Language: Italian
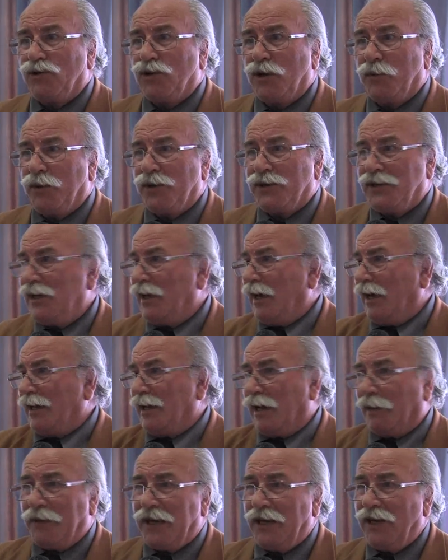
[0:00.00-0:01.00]
le sue poesie
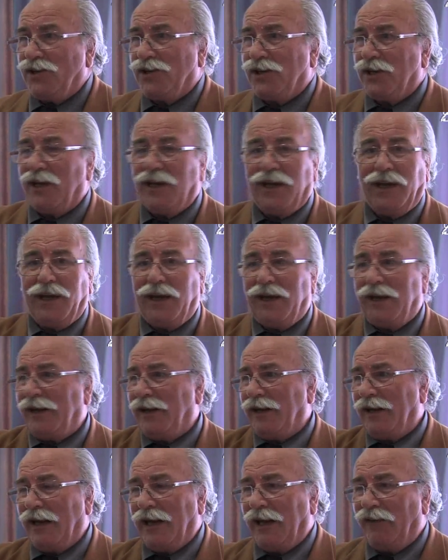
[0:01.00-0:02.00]
agli amici,
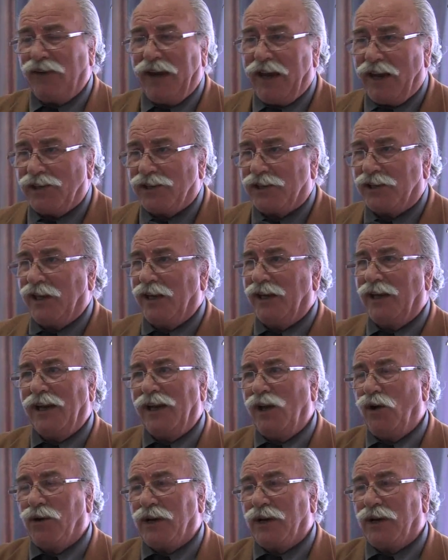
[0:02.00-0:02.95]
nelle feste, nelle